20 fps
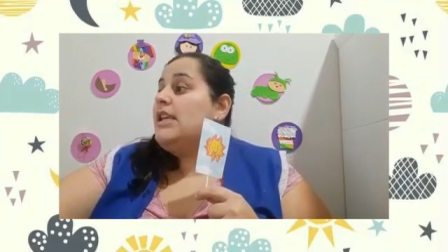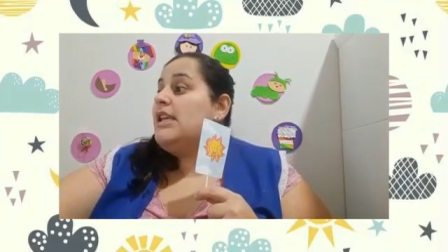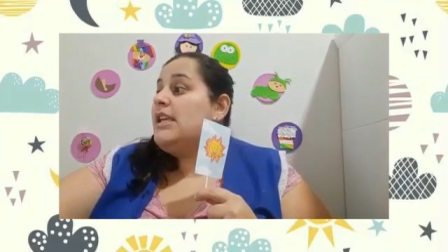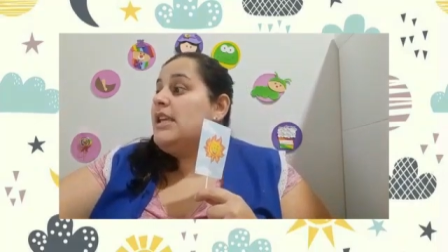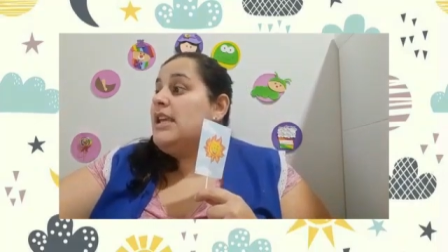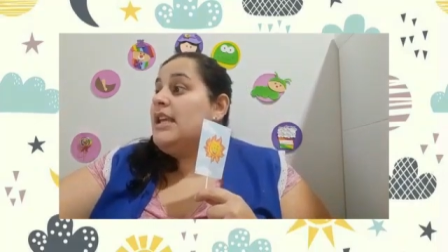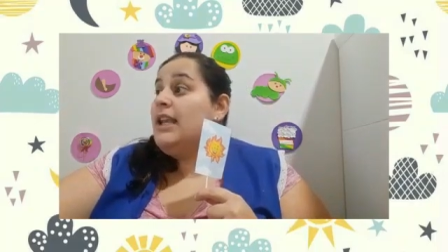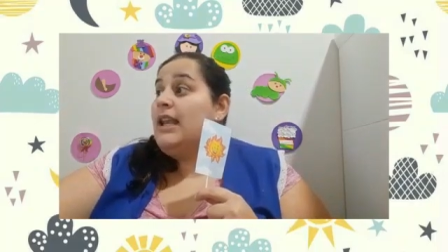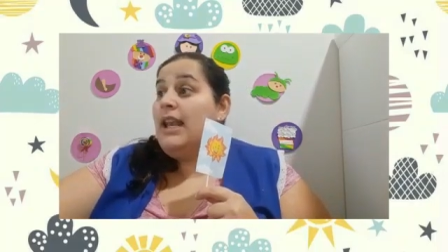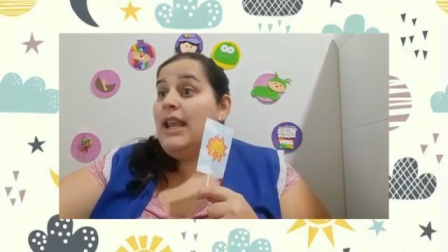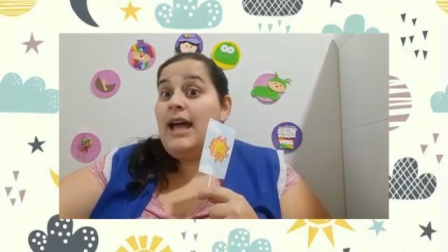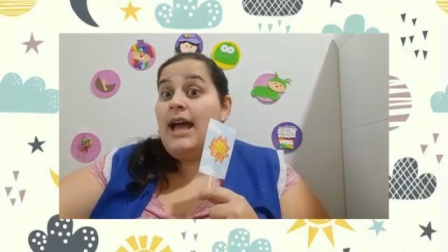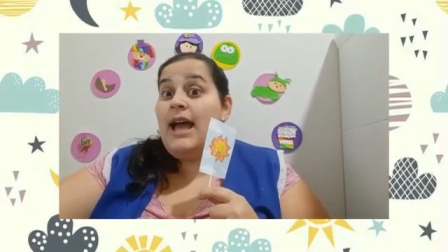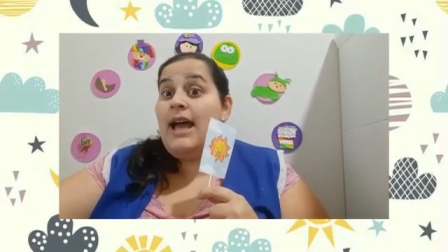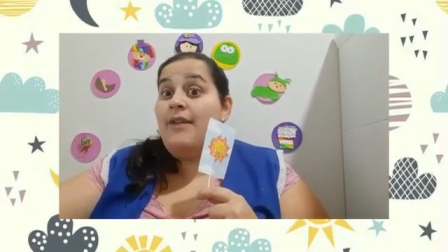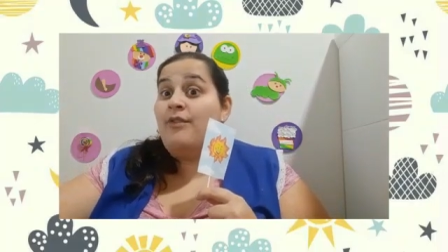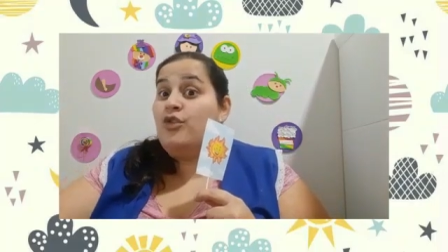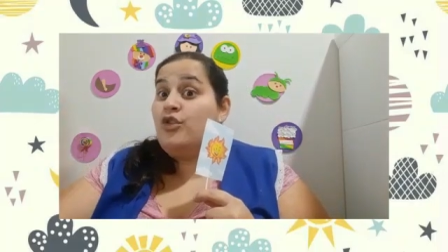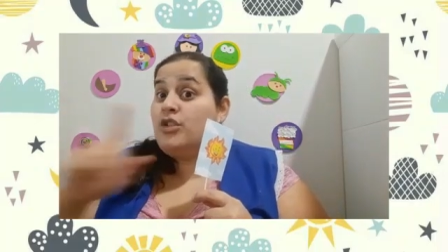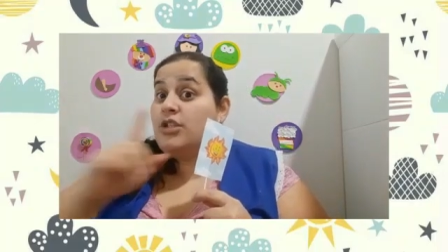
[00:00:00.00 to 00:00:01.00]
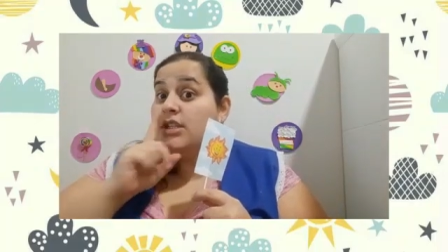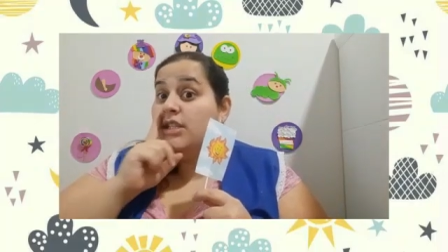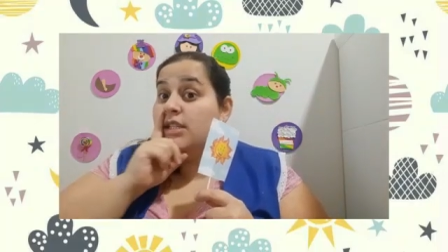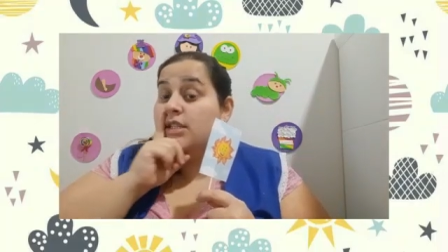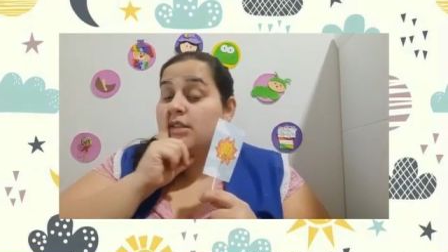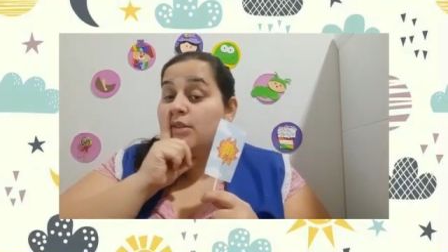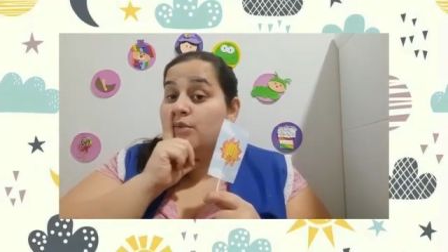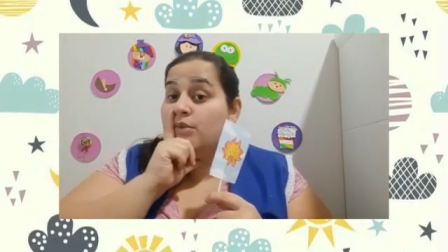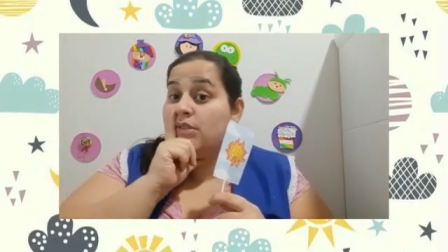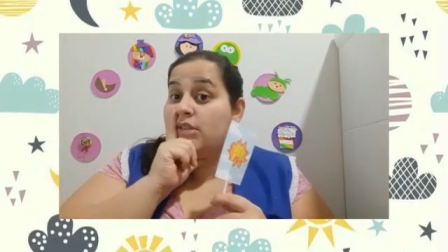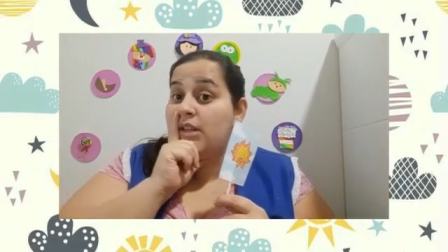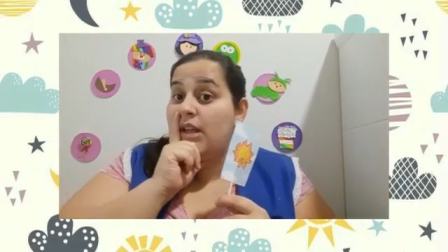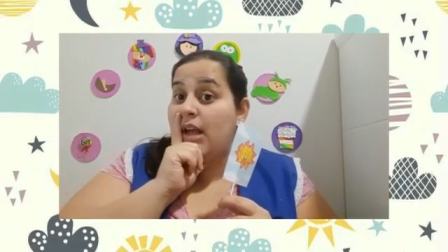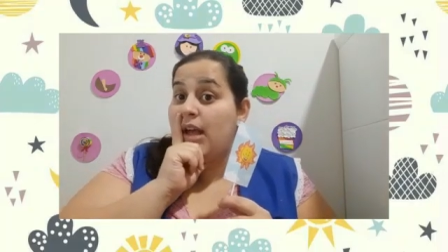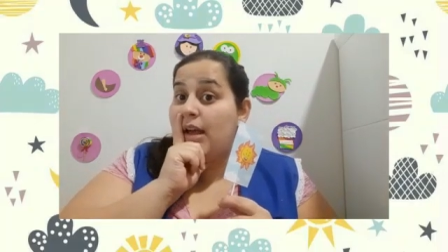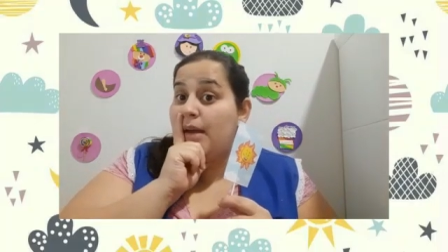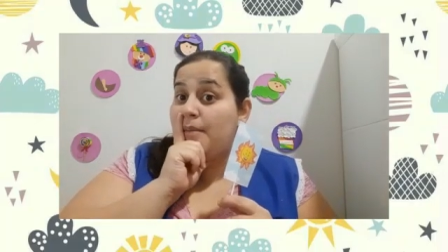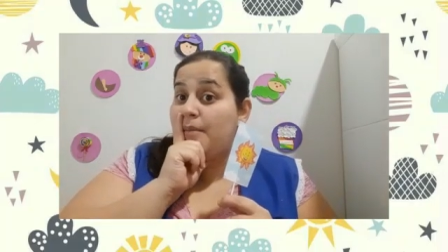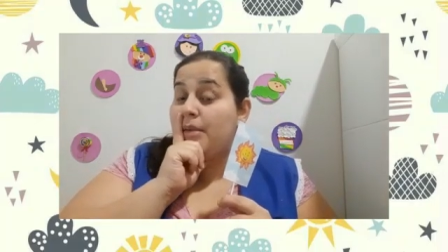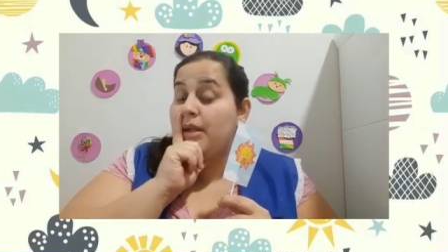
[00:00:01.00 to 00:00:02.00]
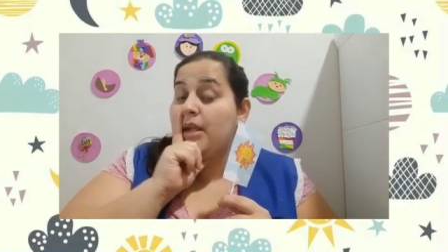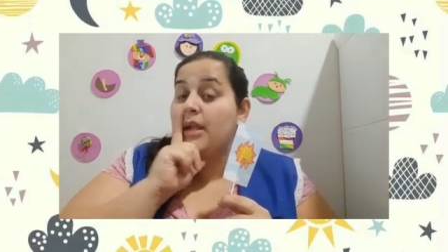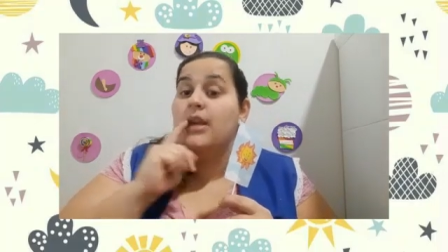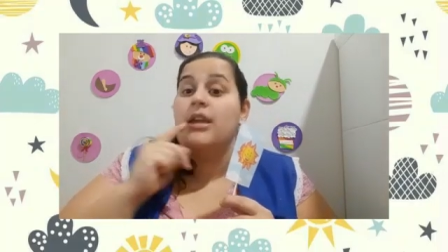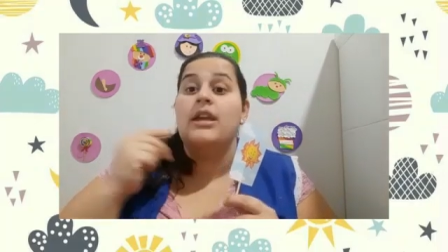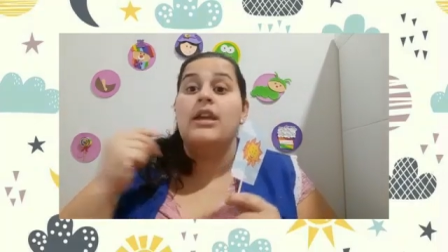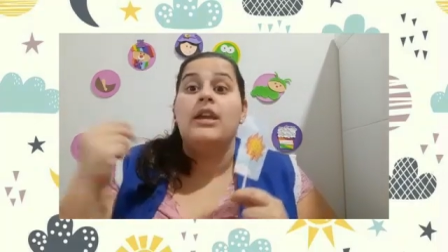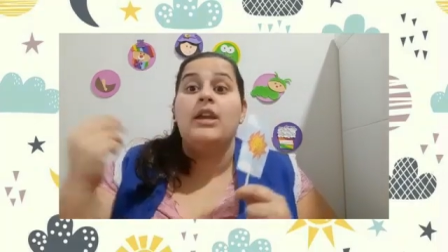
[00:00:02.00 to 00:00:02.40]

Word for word: E lá vocês não sabem.